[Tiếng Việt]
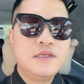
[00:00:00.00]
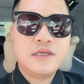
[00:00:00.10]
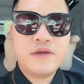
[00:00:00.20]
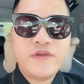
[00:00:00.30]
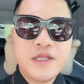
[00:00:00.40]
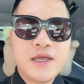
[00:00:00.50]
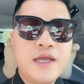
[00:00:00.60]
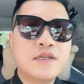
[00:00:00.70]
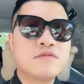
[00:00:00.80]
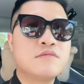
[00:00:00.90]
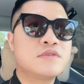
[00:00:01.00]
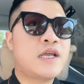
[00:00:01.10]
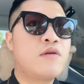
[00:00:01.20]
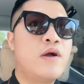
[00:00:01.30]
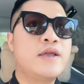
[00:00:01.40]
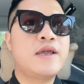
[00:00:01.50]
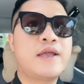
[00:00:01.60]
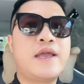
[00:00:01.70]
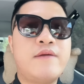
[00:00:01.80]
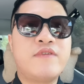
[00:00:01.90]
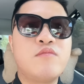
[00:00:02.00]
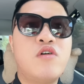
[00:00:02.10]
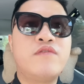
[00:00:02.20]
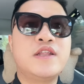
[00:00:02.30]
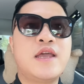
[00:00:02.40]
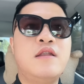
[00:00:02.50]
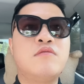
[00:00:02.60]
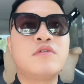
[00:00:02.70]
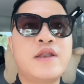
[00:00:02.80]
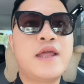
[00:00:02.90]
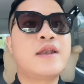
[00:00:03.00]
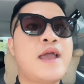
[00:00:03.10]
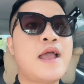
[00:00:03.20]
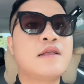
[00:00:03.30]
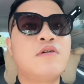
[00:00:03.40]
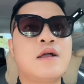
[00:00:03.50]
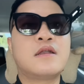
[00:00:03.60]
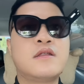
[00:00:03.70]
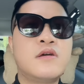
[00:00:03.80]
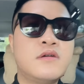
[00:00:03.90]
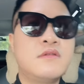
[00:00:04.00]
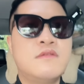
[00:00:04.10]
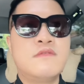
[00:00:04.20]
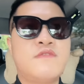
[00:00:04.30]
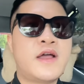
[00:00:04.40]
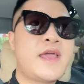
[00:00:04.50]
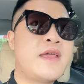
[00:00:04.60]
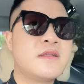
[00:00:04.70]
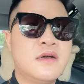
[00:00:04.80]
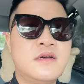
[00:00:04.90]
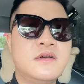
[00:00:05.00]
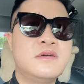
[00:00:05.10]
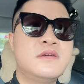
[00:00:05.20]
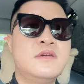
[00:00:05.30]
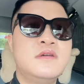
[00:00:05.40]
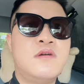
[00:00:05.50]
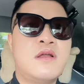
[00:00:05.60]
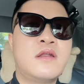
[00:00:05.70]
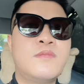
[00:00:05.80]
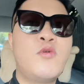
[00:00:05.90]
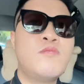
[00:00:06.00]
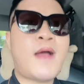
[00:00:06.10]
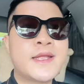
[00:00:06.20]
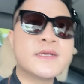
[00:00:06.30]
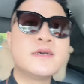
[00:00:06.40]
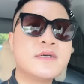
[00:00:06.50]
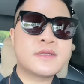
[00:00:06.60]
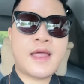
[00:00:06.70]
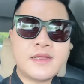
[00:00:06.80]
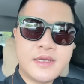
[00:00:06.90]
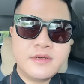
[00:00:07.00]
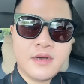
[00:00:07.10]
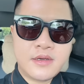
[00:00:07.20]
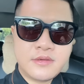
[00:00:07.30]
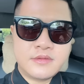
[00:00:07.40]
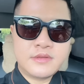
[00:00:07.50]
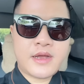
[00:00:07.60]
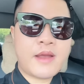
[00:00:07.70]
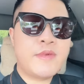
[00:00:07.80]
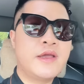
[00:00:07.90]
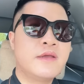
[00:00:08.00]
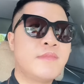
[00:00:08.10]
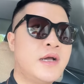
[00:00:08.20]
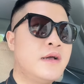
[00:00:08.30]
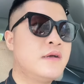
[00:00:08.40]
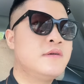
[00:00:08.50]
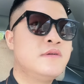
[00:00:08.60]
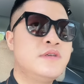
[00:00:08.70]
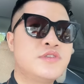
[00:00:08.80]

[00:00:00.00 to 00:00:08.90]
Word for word: Những cái vị thế trong sideways anh em phải mua vị thế lúc nó nền nã, hoặc là nó vỡ nền cơ, hoặc là nó pull back cơ tại những cái đường MA mà Ví